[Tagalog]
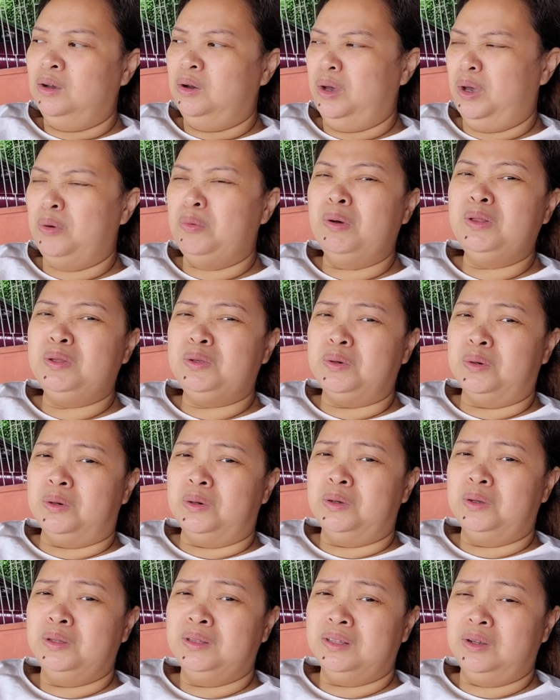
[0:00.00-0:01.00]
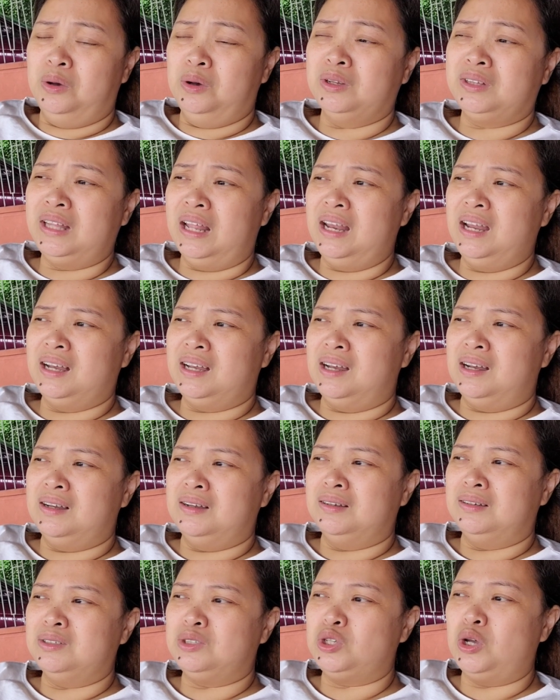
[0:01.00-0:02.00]
Ewan ko. O talagang
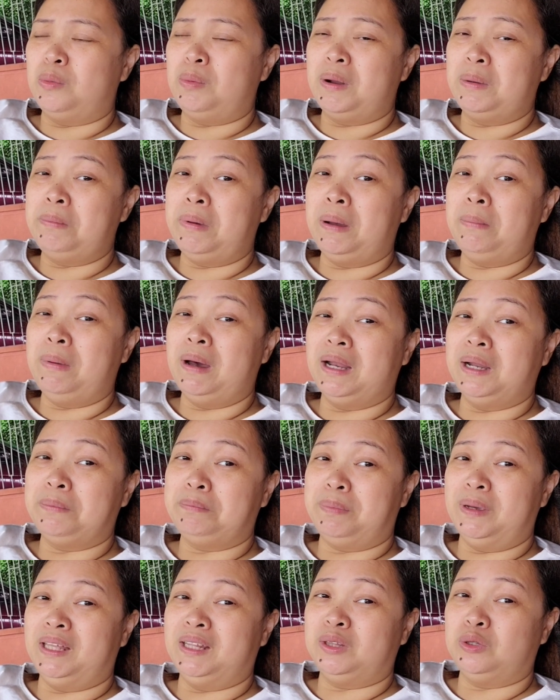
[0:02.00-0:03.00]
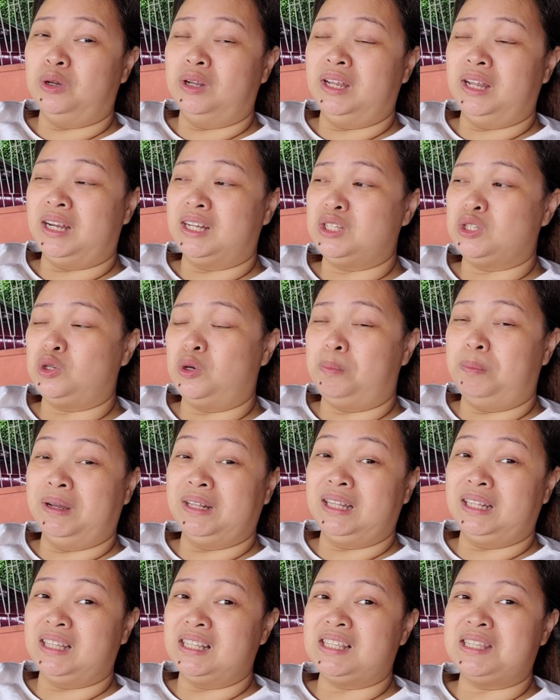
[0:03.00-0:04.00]
sobrang baba ng pain tolerance ko
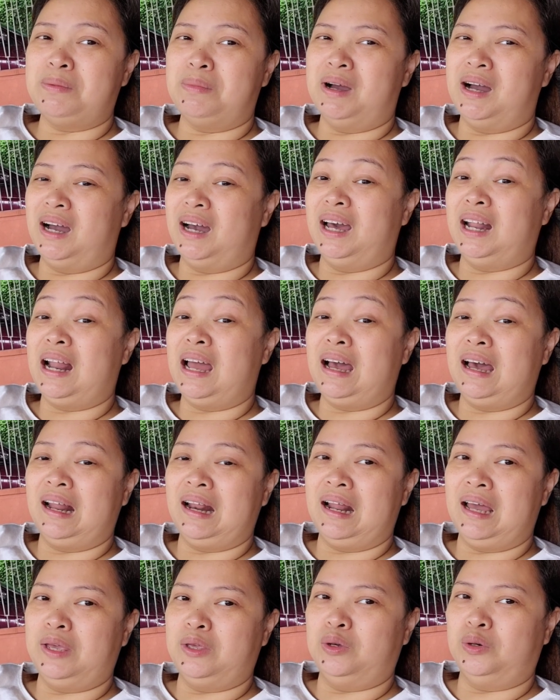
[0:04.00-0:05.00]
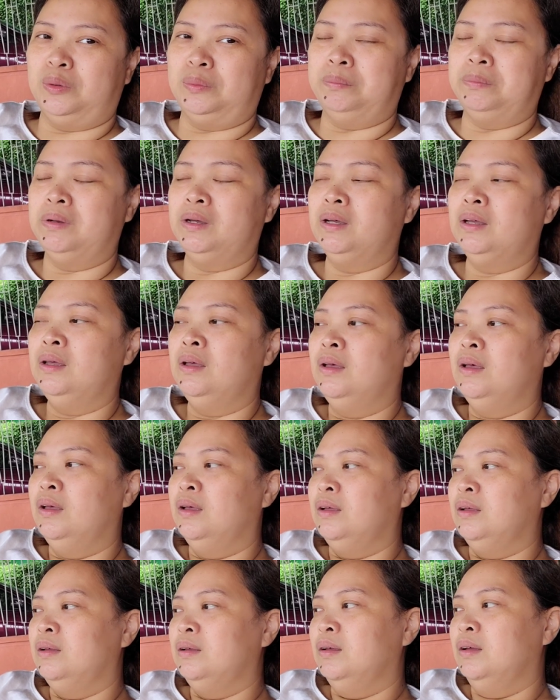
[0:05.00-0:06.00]
pagdating sa mga karakara yun.
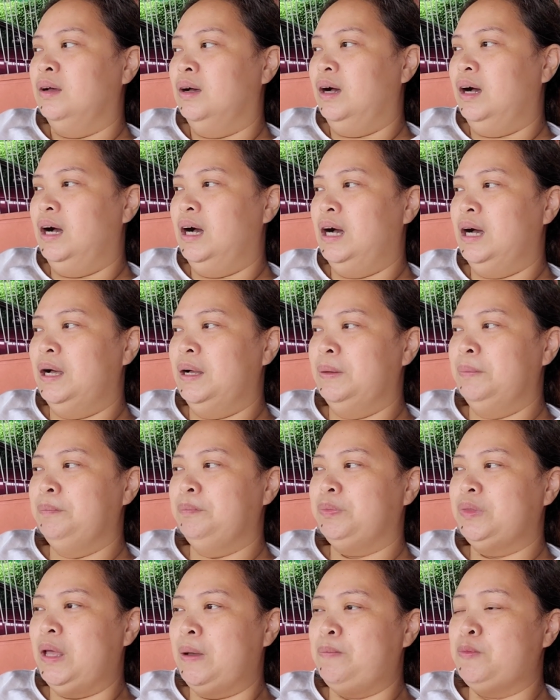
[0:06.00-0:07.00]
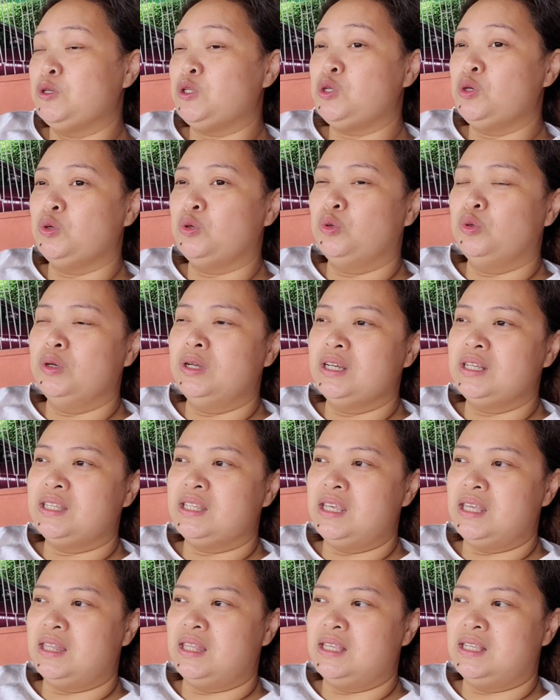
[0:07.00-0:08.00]
Um, tapos yung unang
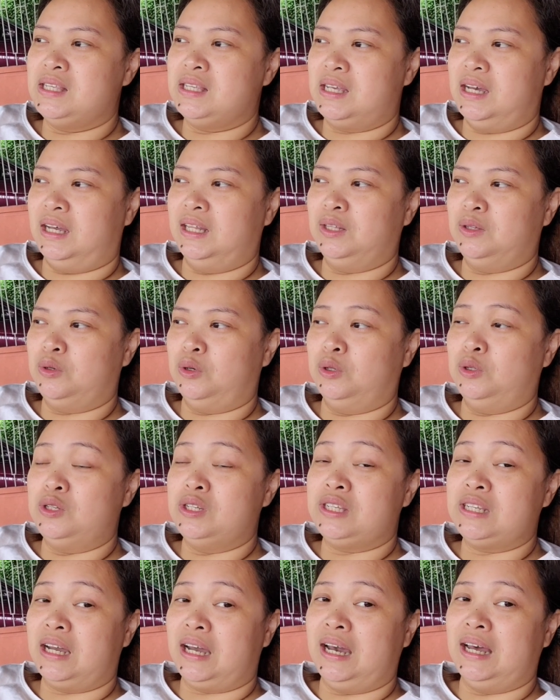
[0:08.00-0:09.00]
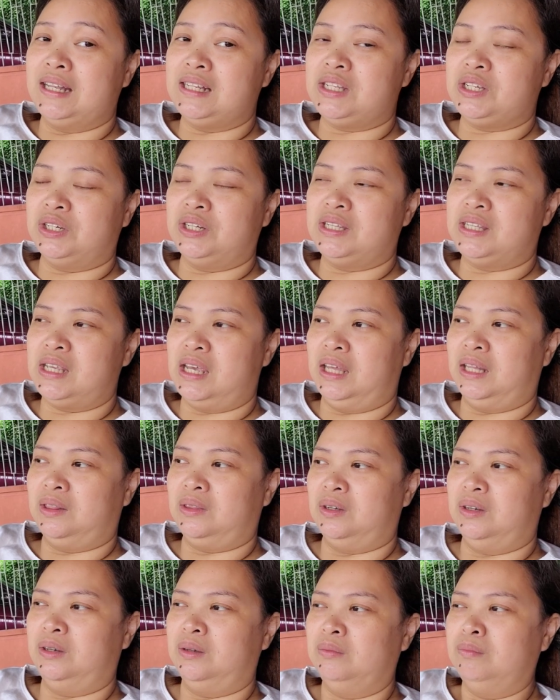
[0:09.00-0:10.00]
CT scan ko din sa cancer
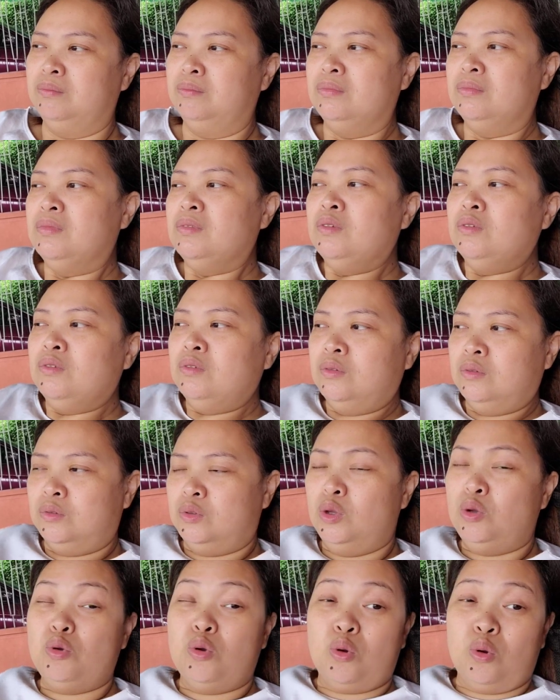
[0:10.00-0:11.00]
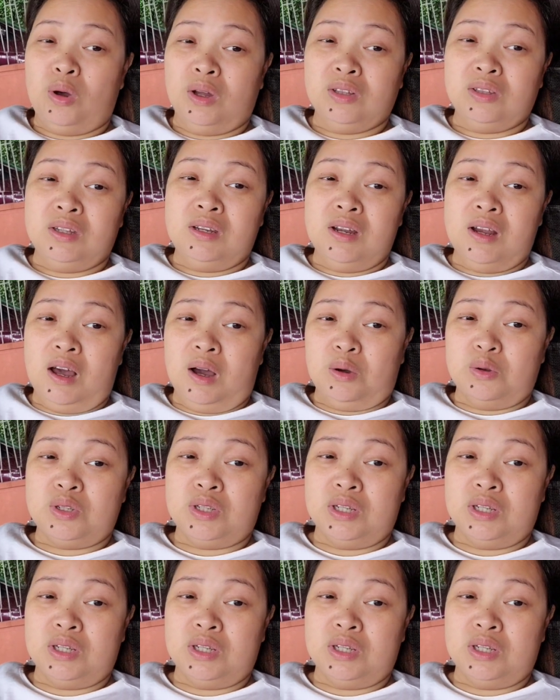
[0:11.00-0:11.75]
center, tinurukan din nila ako